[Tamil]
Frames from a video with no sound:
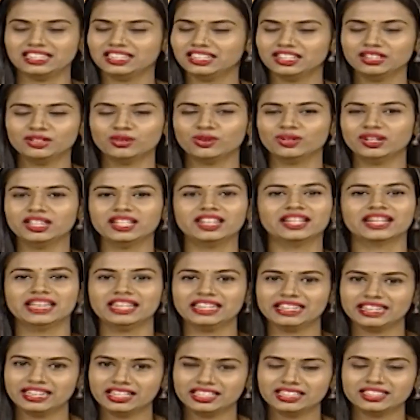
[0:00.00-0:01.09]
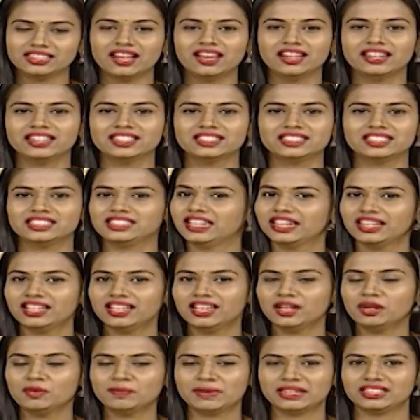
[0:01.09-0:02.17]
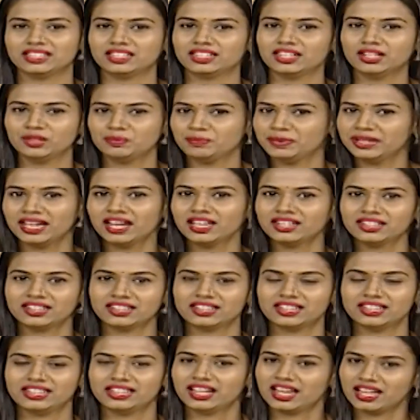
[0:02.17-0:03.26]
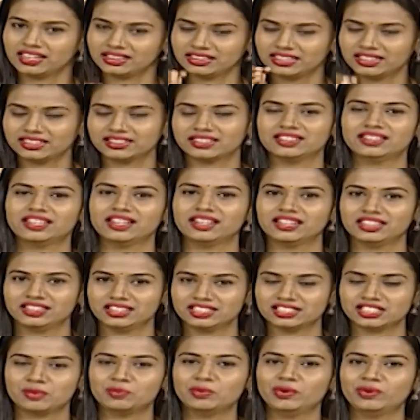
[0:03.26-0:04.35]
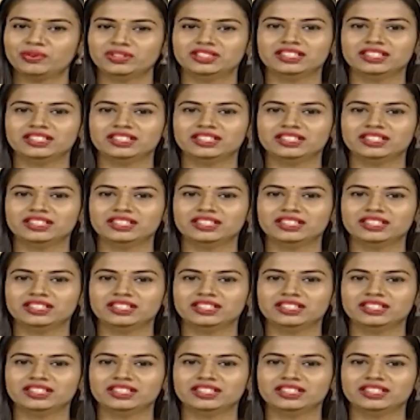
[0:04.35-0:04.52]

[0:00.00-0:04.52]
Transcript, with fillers: இல்லைன்னு கூட இல்லைங்க லேட்டு தான் ஆயிடுச்சு எங்கேன்னு பார்த்தீங்கன்னா பீகார் இருக்கு இல்லையா அந்த இடத்துல தாங்க இந்த சம்பவம்